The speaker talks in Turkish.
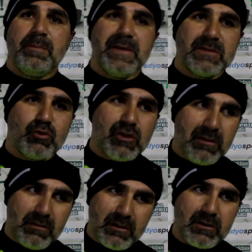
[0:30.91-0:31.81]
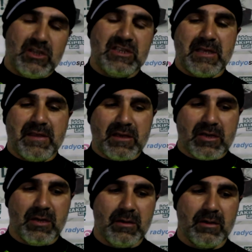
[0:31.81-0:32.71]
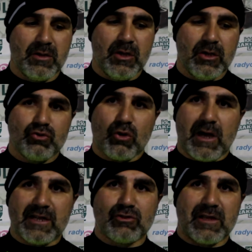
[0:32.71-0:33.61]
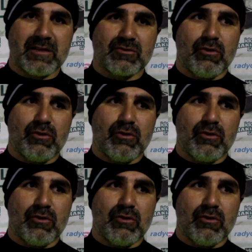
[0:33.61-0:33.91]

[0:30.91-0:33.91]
Biz bugün istedik, çok arzuladık.